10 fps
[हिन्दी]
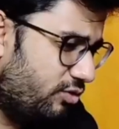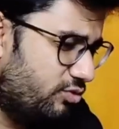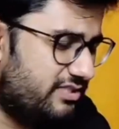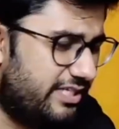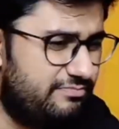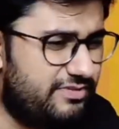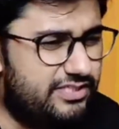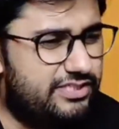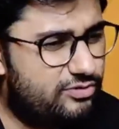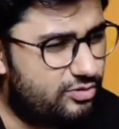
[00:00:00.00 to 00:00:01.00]
उस टाइम
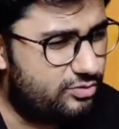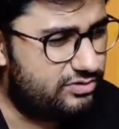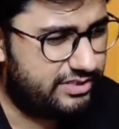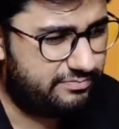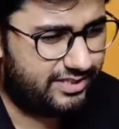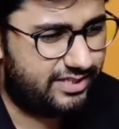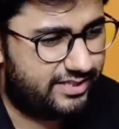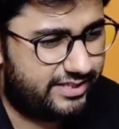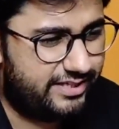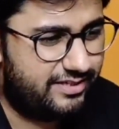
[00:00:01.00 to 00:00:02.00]
किसी को कुछ नहीं
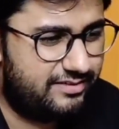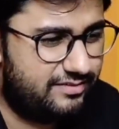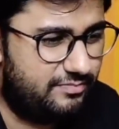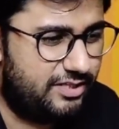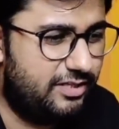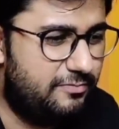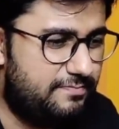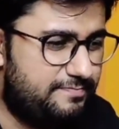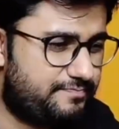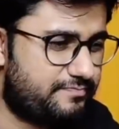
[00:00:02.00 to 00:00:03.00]
पता था यार
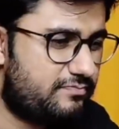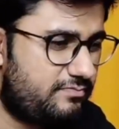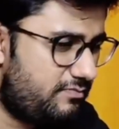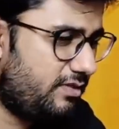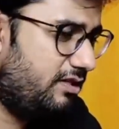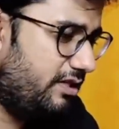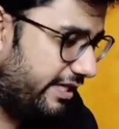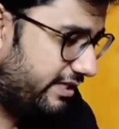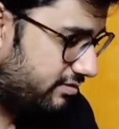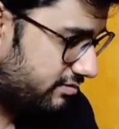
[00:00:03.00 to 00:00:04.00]
मतलब
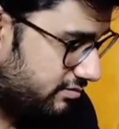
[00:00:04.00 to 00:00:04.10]
लाइक